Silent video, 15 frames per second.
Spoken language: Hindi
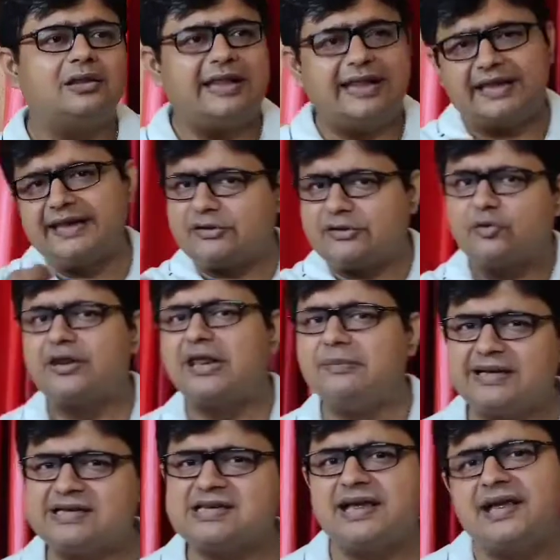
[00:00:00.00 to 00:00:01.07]
लेकिन एक दो
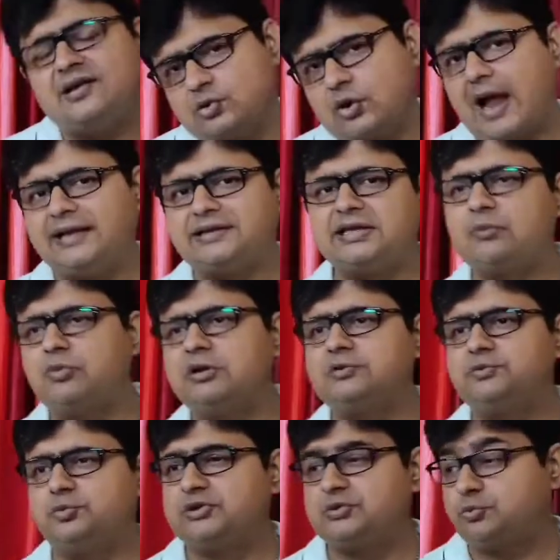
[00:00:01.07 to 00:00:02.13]
रीमिक्स हैं जो आई थिंक
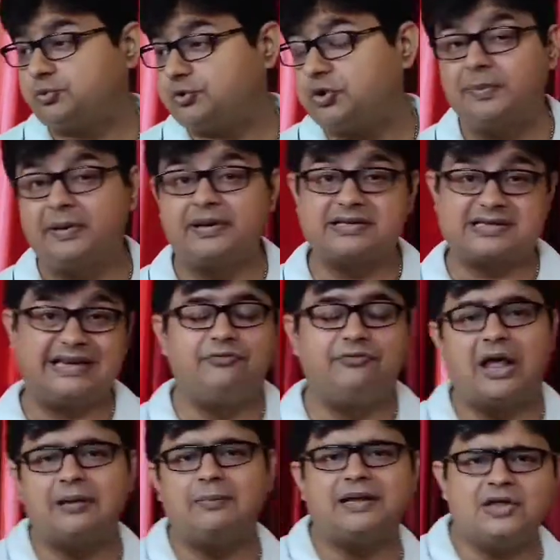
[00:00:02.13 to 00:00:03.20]
विच शुड बी रिसीव
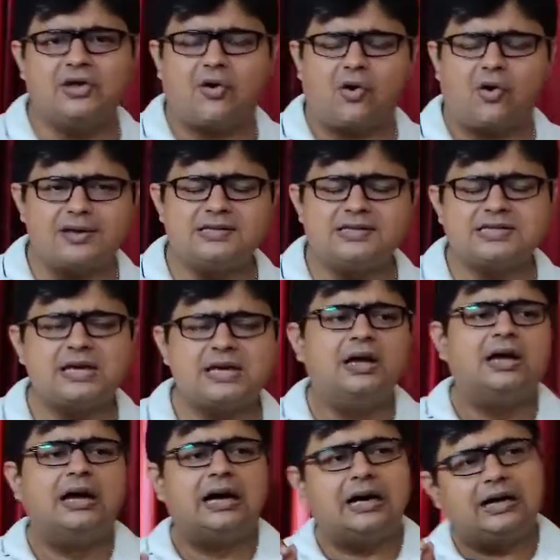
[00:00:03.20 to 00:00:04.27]
वेल बाय द ऑडियंस
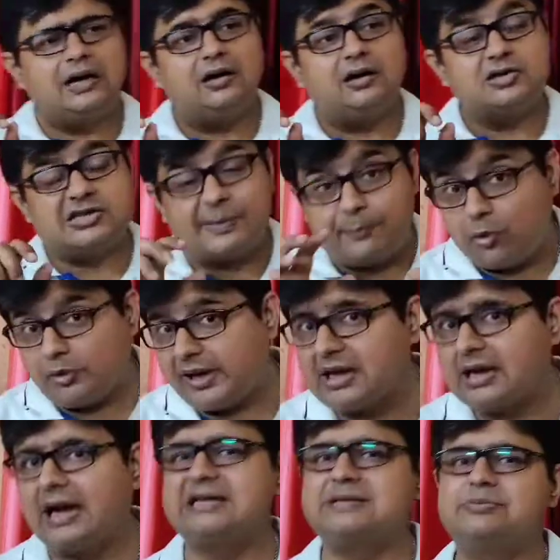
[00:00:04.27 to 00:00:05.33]
सपोर्टिंग
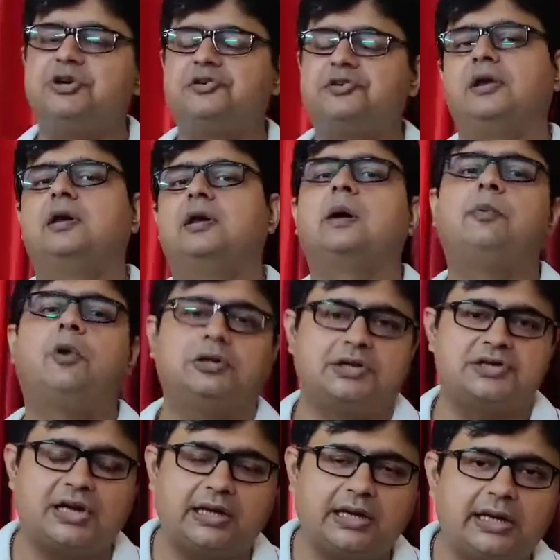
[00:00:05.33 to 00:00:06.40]
कास्ट मुझे ट्रेलर का बहुत
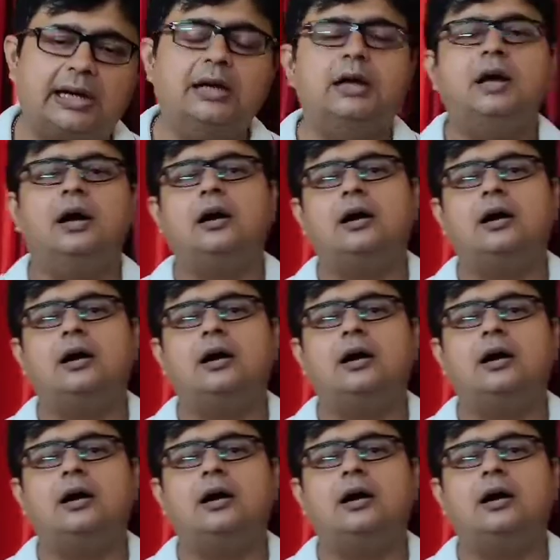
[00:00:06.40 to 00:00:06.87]
अच्छा लगा